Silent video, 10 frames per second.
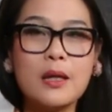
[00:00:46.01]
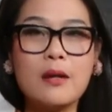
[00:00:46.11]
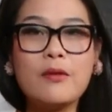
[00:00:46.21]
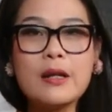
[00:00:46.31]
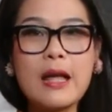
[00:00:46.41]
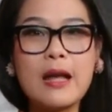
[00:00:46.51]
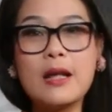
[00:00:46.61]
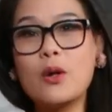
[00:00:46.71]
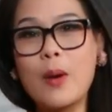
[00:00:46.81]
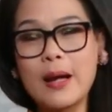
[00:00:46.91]
những vấn đề
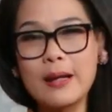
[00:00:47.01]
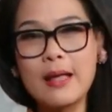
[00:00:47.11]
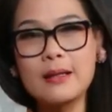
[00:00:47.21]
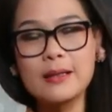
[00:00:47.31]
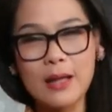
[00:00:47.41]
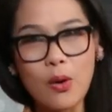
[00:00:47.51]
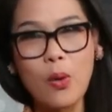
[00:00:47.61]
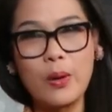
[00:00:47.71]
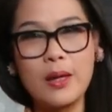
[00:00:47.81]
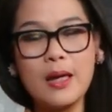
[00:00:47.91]
liên quan đến xã
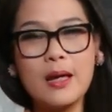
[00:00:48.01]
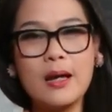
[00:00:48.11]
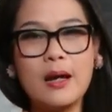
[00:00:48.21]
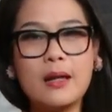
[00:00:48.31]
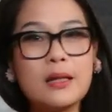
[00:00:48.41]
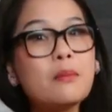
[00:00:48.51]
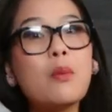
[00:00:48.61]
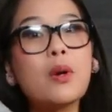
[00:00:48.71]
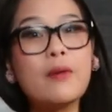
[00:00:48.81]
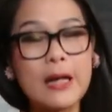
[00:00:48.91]
hội ờ, rất
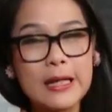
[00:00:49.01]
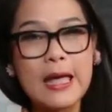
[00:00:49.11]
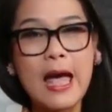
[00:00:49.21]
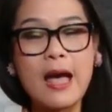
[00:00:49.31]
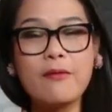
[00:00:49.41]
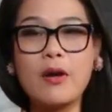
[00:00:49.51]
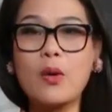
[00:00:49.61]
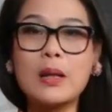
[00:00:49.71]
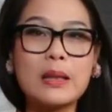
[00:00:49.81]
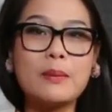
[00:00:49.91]
mong quý vị khán giả vẫn
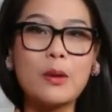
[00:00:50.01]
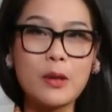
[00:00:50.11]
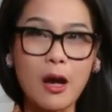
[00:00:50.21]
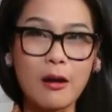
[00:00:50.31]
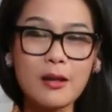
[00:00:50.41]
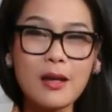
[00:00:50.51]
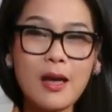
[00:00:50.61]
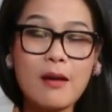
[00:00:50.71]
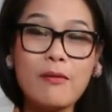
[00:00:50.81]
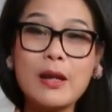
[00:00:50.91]
quan tâm theo dõi
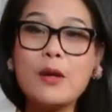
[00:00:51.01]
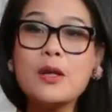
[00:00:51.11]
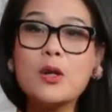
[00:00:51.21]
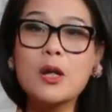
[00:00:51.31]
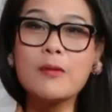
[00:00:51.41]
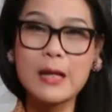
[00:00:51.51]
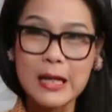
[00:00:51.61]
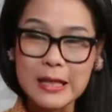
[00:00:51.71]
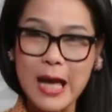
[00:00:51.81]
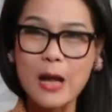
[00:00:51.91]
và nếu như quý vị
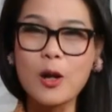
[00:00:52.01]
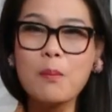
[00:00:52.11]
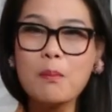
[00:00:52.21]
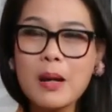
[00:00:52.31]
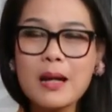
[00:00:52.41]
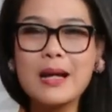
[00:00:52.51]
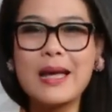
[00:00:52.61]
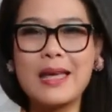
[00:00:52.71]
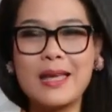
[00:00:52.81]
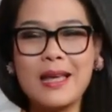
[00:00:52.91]
khán giả có bất
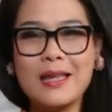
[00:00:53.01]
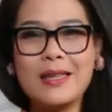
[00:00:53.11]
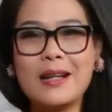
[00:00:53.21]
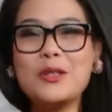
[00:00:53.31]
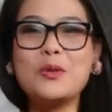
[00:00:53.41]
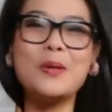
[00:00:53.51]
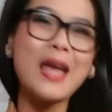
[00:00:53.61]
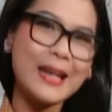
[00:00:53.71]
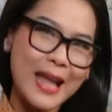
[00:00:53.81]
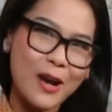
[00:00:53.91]
kỳ những cái chủ
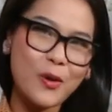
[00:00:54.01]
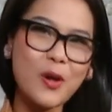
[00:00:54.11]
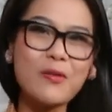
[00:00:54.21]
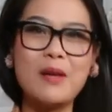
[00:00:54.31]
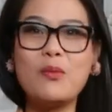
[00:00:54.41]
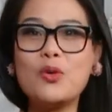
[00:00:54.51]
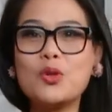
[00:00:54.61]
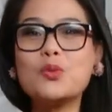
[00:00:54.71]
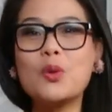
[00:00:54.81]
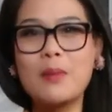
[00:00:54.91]
đề nào quý vị muốn
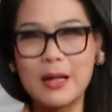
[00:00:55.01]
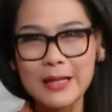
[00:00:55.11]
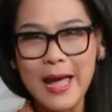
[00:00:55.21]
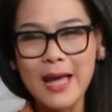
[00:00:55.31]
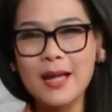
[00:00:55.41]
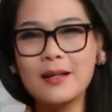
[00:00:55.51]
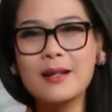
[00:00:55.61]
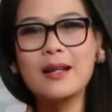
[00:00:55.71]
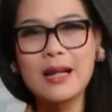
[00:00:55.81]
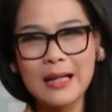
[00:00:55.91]
chúng tôi mở ra
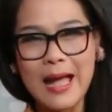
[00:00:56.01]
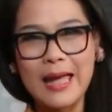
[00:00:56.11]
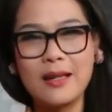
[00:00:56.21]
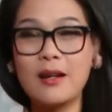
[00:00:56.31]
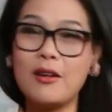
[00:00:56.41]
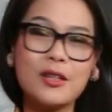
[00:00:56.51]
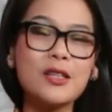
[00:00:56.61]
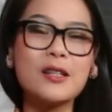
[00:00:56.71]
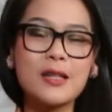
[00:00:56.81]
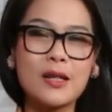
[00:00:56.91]
đừng ngần ngại gọi cho
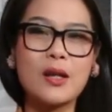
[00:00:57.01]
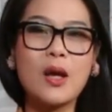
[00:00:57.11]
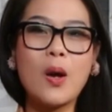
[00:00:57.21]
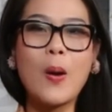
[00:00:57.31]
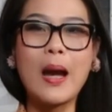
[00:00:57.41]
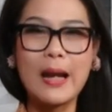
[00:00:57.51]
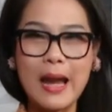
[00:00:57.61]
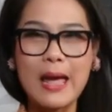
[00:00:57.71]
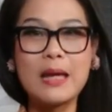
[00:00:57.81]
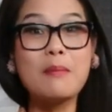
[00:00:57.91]
chương trình hoặc
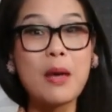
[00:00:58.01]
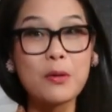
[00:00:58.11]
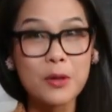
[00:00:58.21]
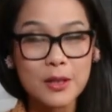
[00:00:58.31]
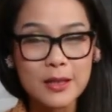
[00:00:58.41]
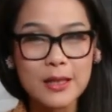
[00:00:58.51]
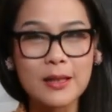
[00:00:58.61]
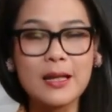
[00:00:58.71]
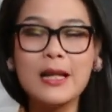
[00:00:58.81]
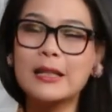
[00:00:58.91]
là email cho chương
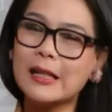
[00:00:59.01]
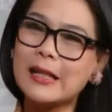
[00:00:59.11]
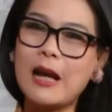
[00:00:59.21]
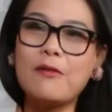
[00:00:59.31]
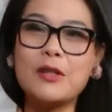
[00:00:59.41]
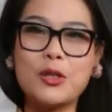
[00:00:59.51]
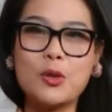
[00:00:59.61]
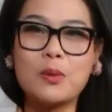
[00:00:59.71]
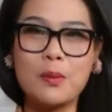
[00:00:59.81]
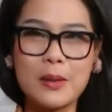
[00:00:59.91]
trình thanh thảo và chị
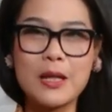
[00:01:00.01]
trung ngọc